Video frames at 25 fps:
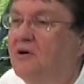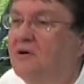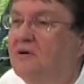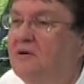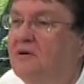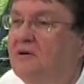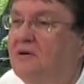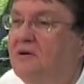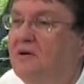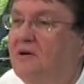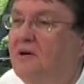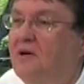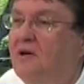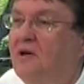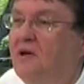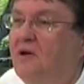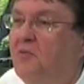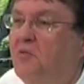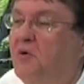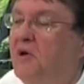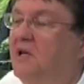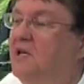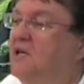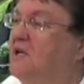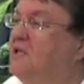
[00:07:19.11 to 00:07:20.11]
летят не
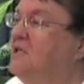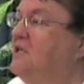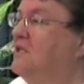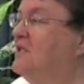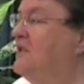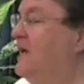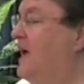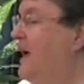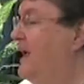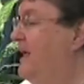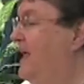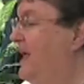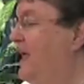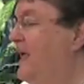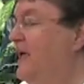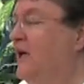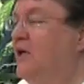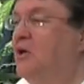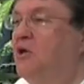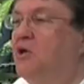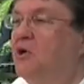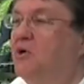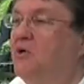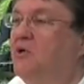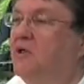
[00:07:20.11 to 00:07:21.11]
в ту сторону,
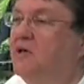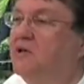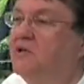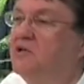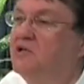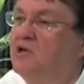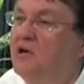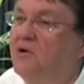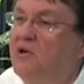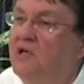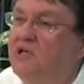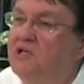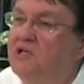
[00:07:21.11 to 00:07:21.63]
летят криво,